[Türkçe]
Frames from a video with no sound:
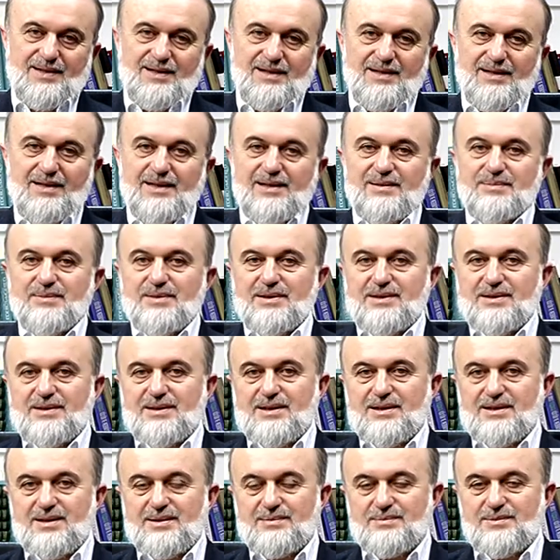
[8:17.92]
Aman
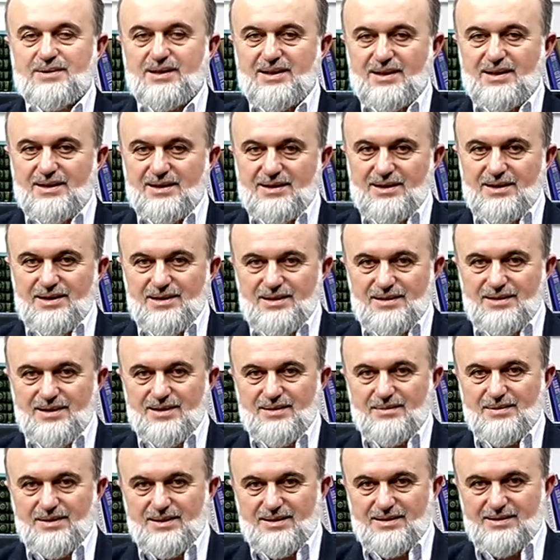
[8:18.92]
ya kardeşliğe
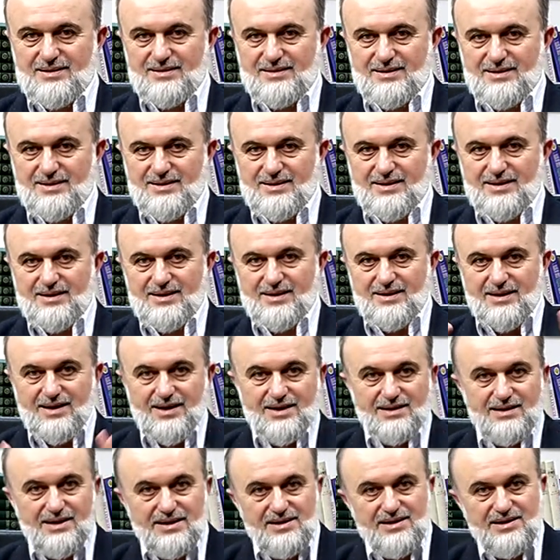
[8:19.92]
bakın.
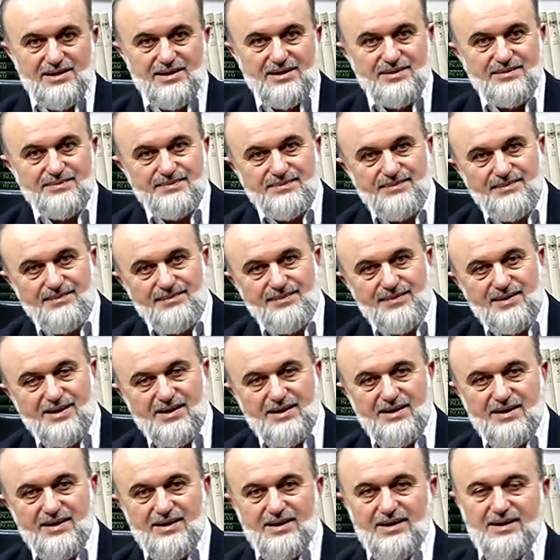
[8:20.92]
Kardeşlerim
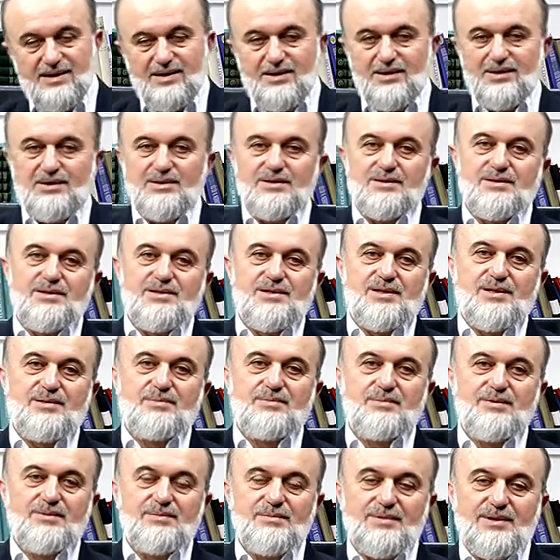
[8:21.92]
onun için
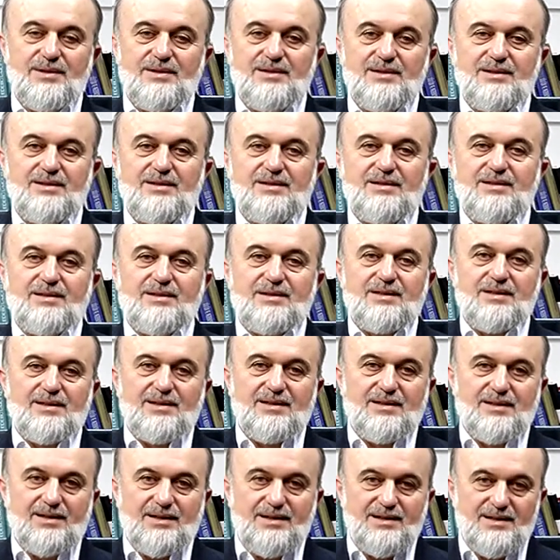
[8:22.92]
mümin
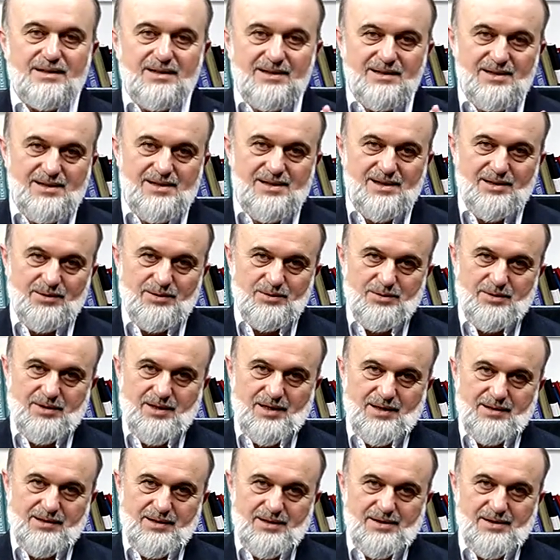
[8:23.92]
kırdıysa
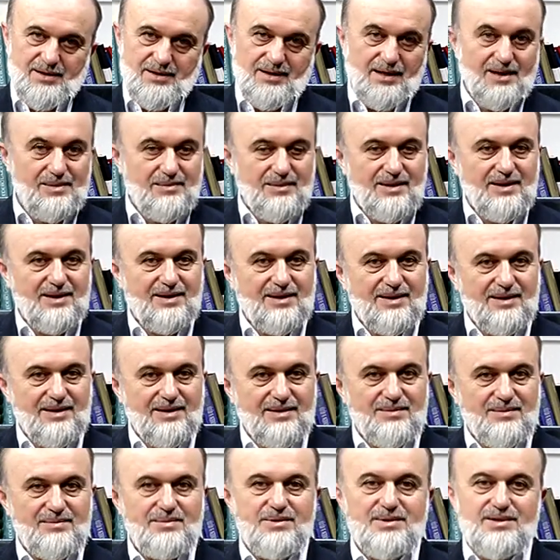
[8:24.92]
düzeltecek ama
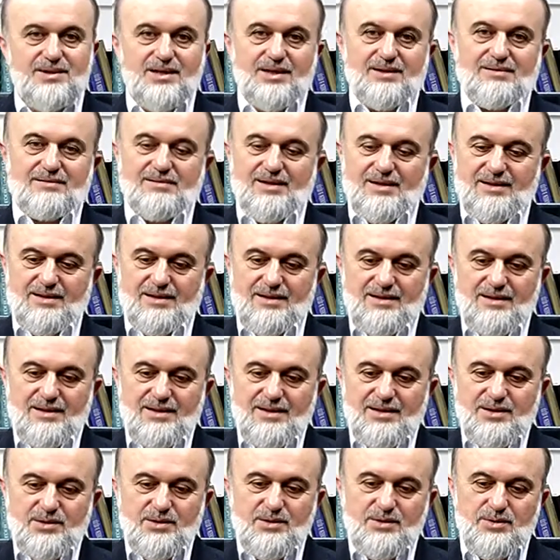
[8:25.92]
bir şey var.
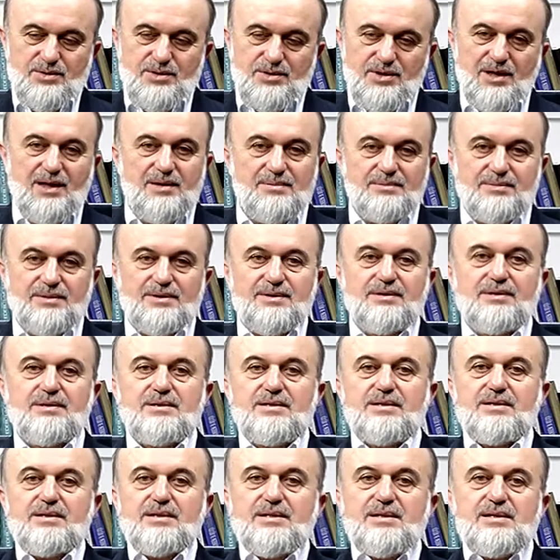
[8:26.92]
Şu camdır.
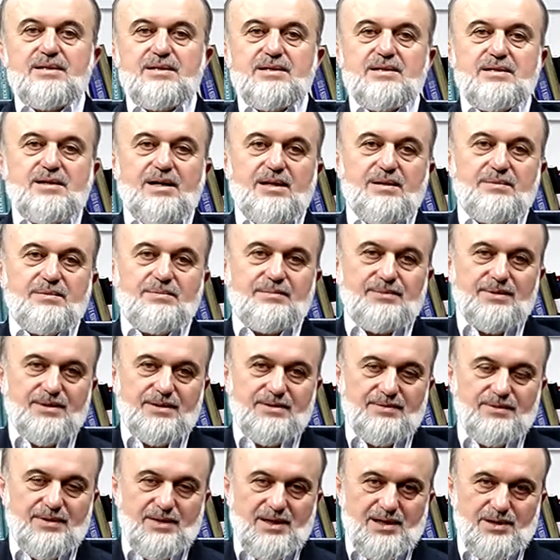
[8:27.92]
Cam bir
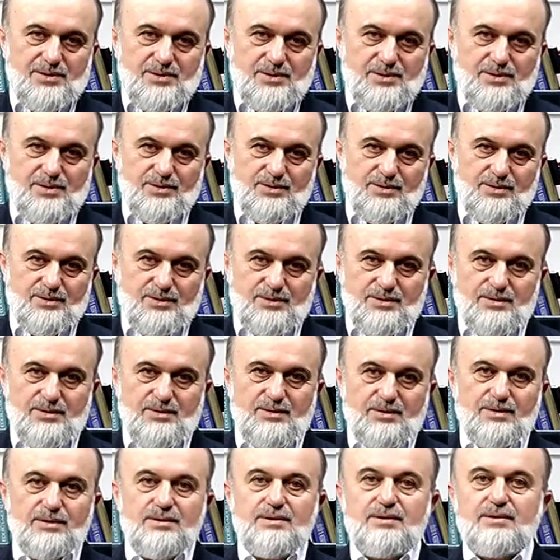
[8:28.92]
fanusu
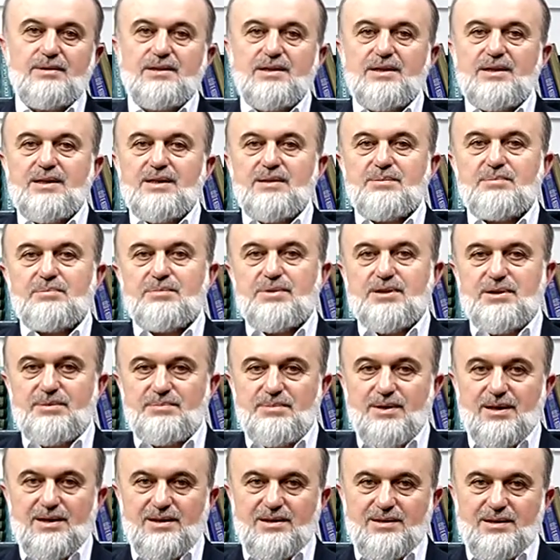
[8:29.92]
düşünün, bir
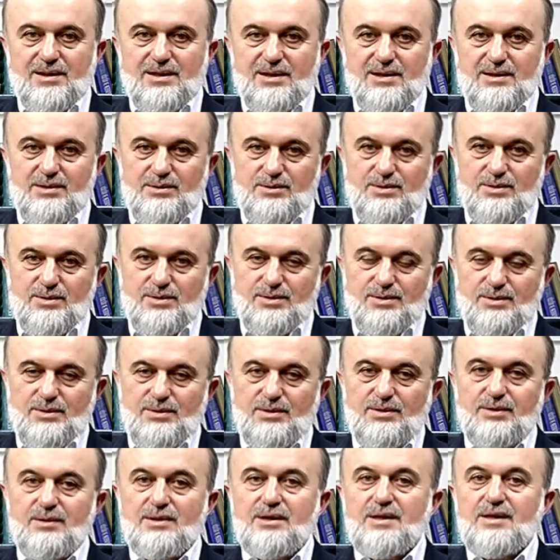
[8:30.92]
bardağı
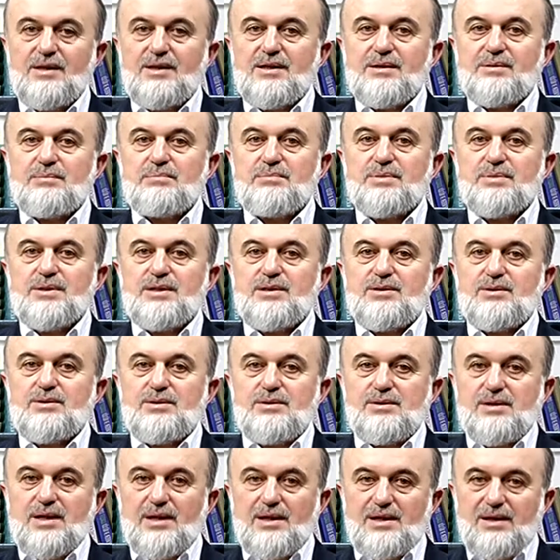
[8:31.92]
düşünün, bir
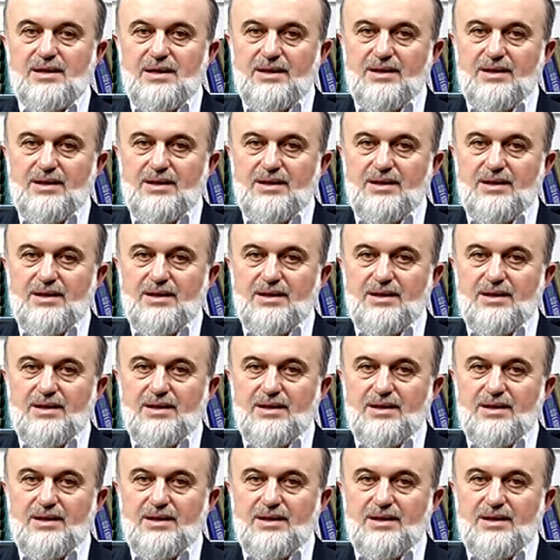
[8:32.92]
güzel